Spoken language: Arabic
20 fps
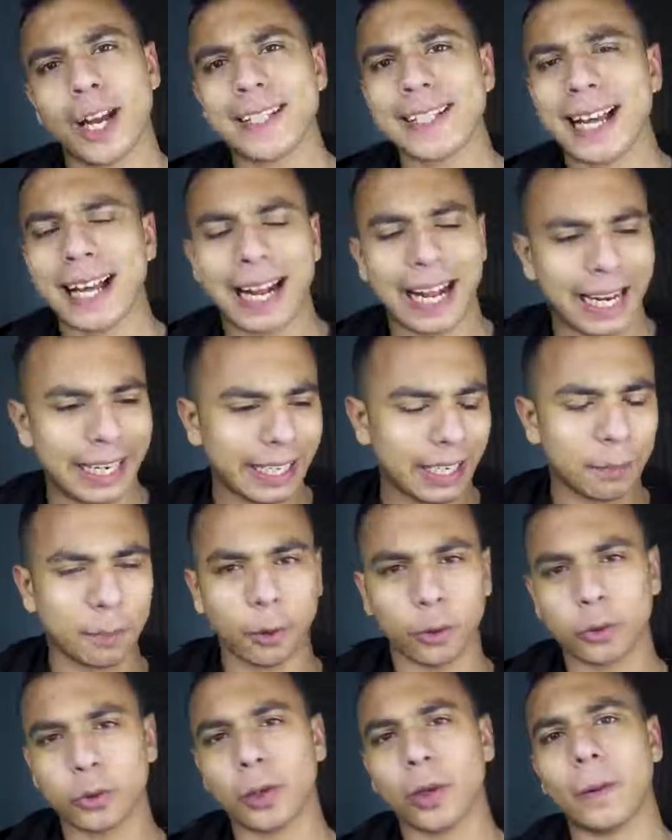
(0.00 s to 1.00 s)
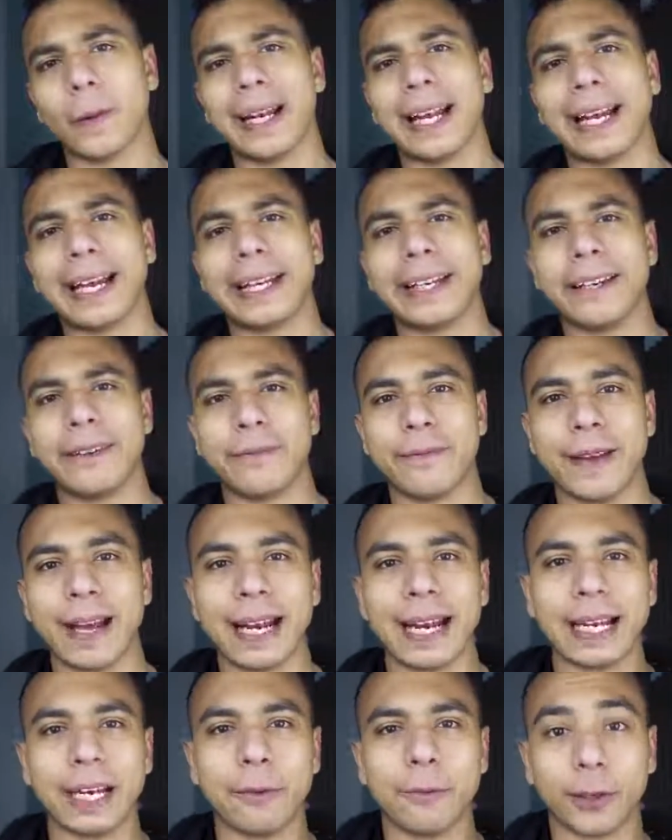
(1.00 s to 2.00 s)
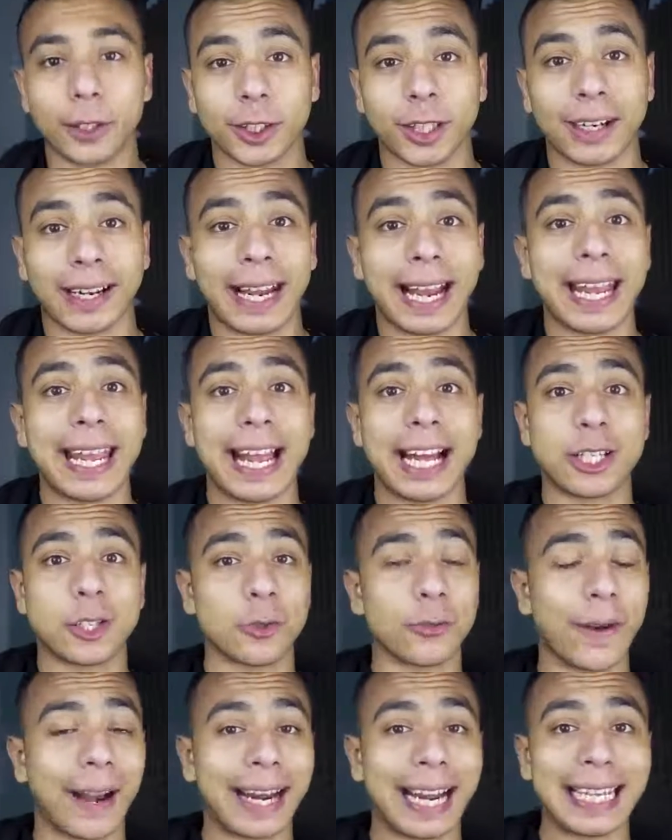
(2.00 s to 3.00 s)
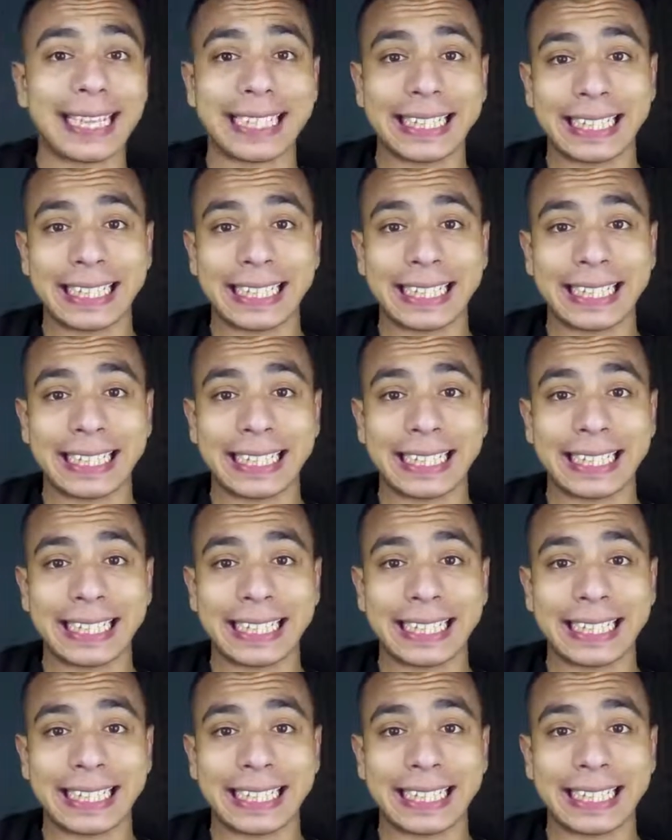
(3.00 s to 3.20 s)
مش عايز احرق عليك الموضوع ولكن فعلا الفتره الجايه هتشوف حاجات